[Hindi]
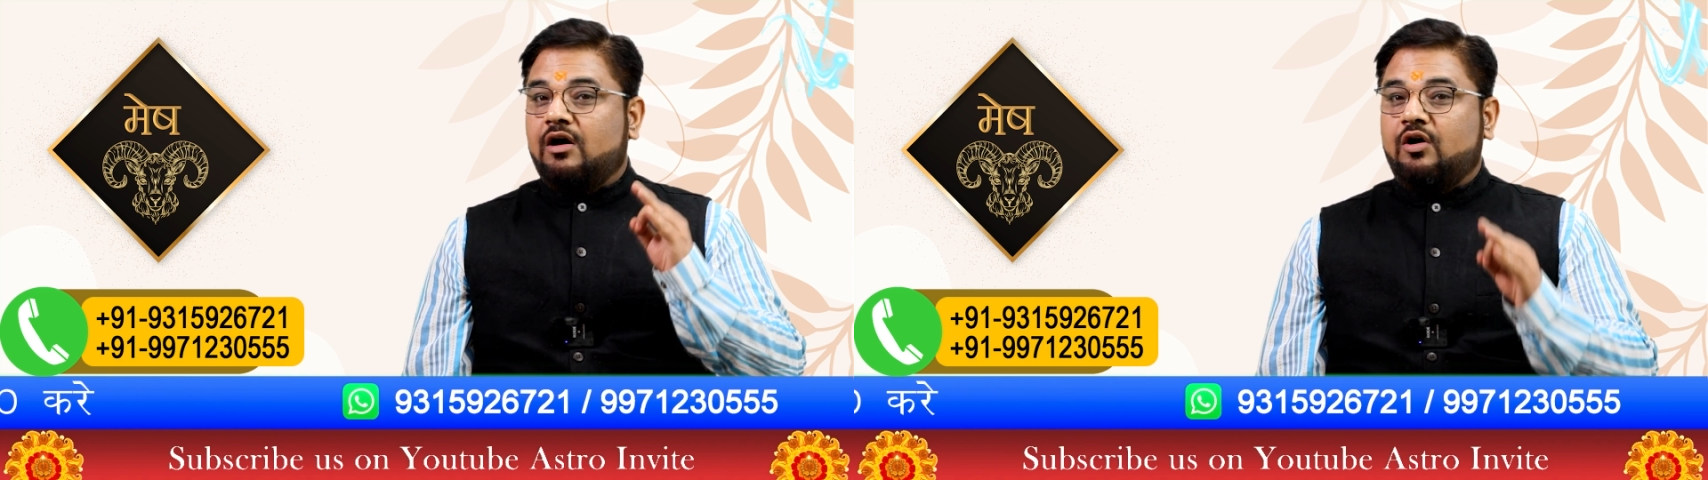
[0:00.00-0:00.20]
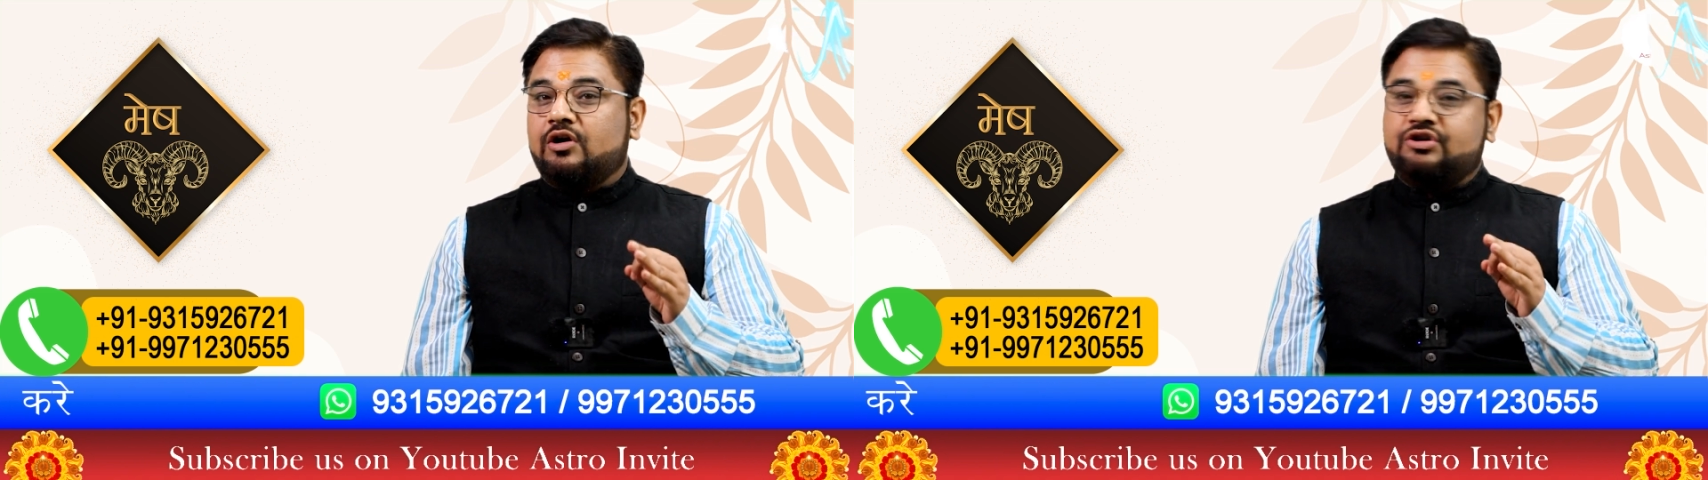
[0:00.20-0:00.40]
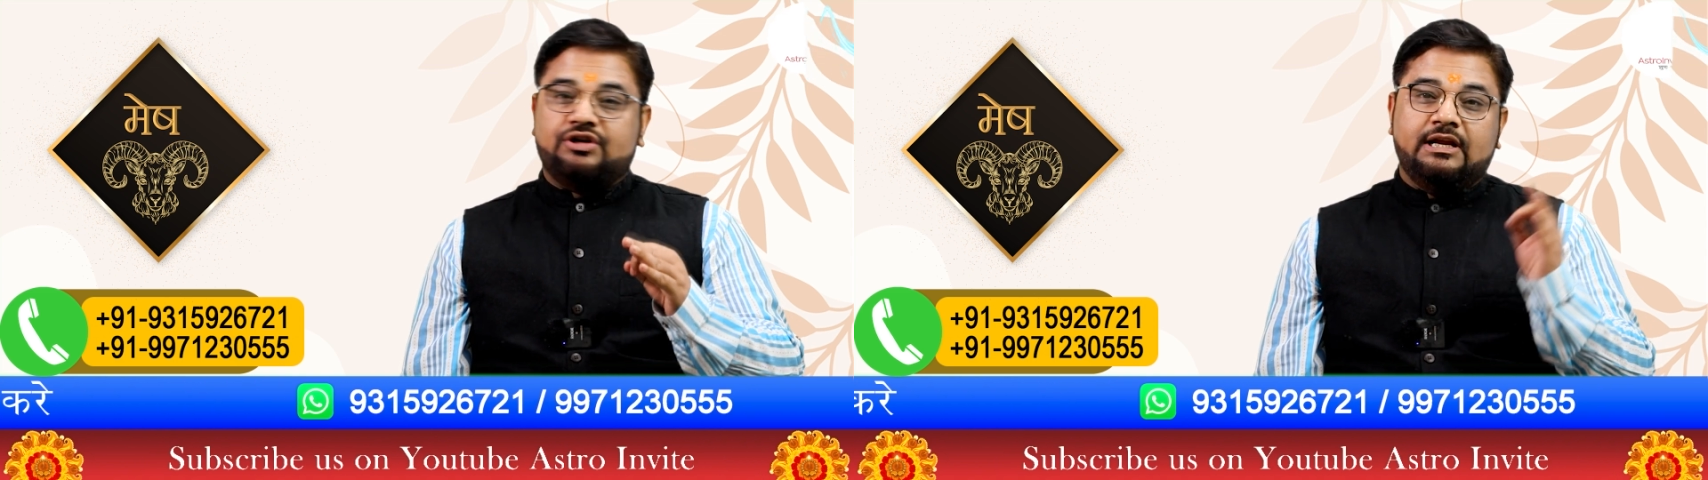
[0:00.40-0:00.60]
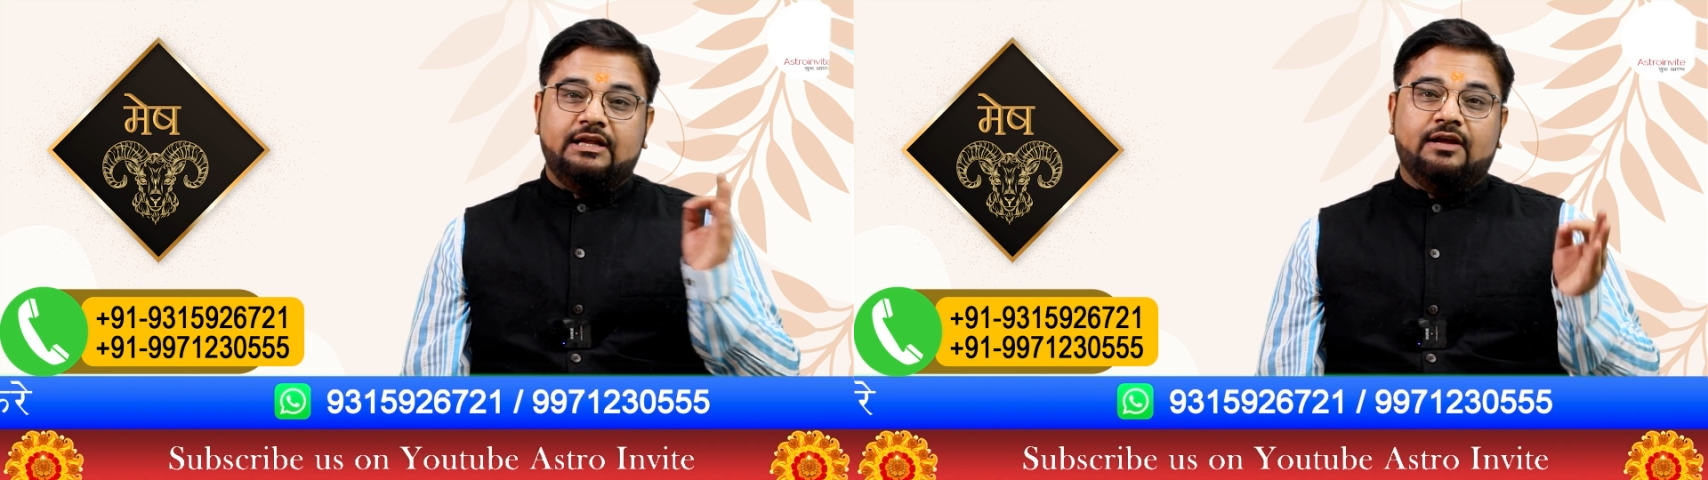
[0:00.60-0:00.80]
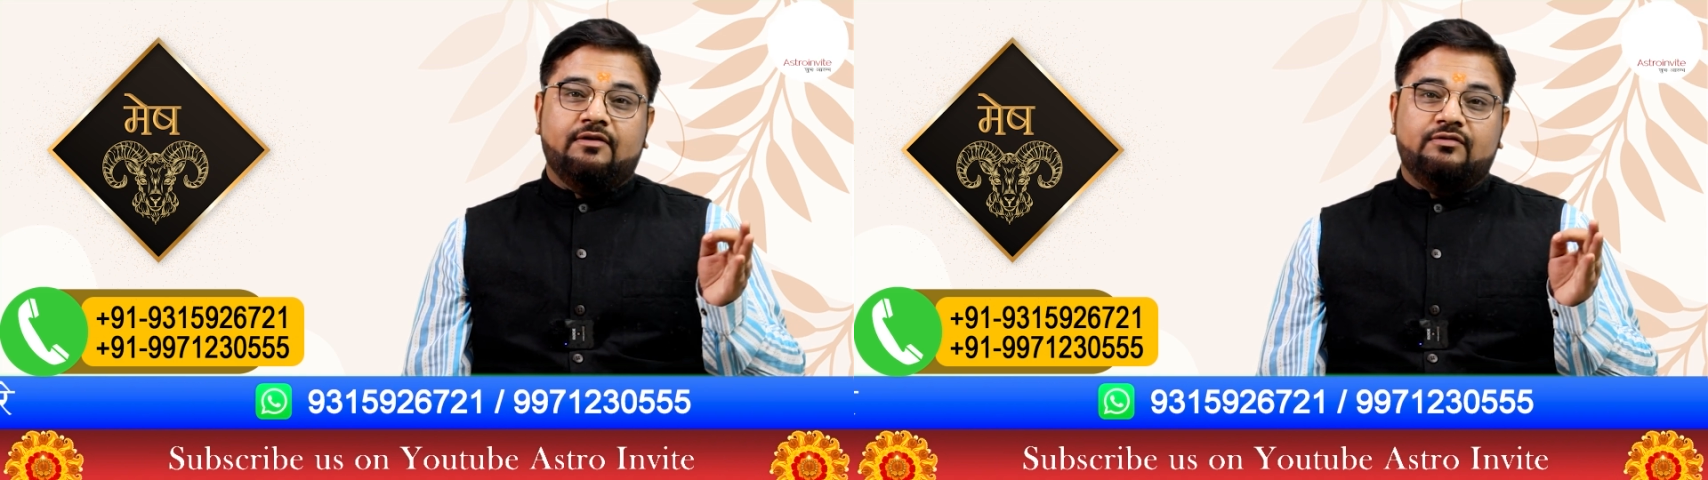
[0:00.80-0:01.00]
और
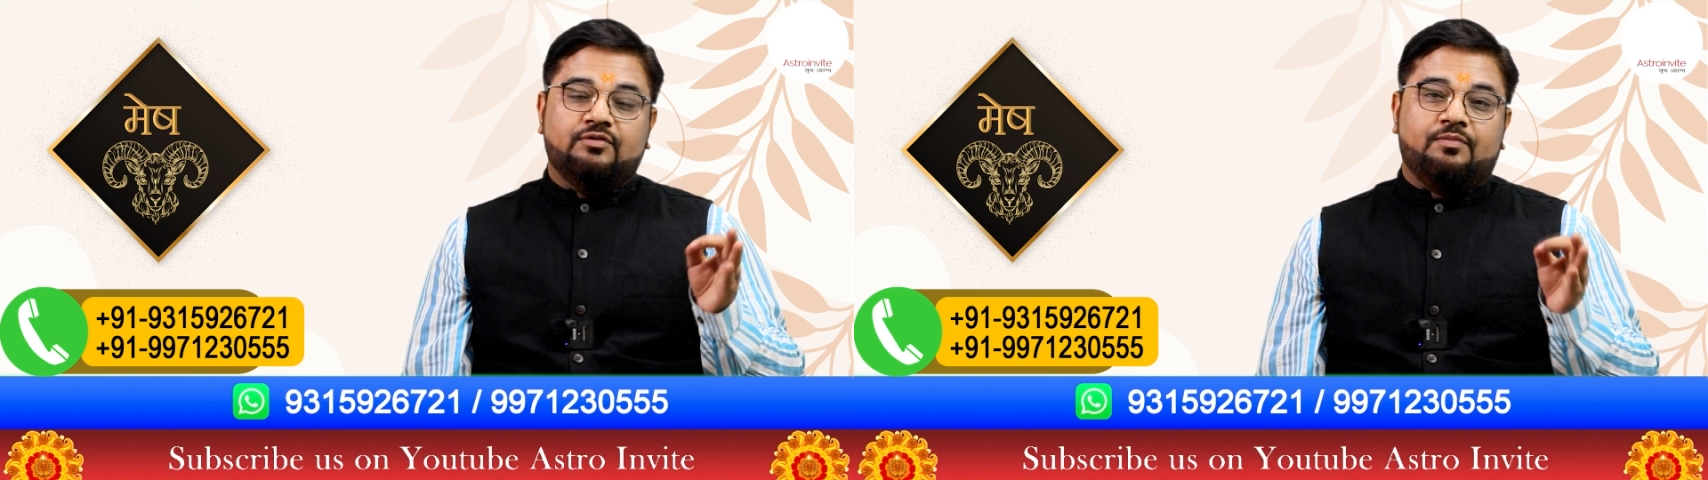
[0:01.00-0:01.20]
शनिदेव जो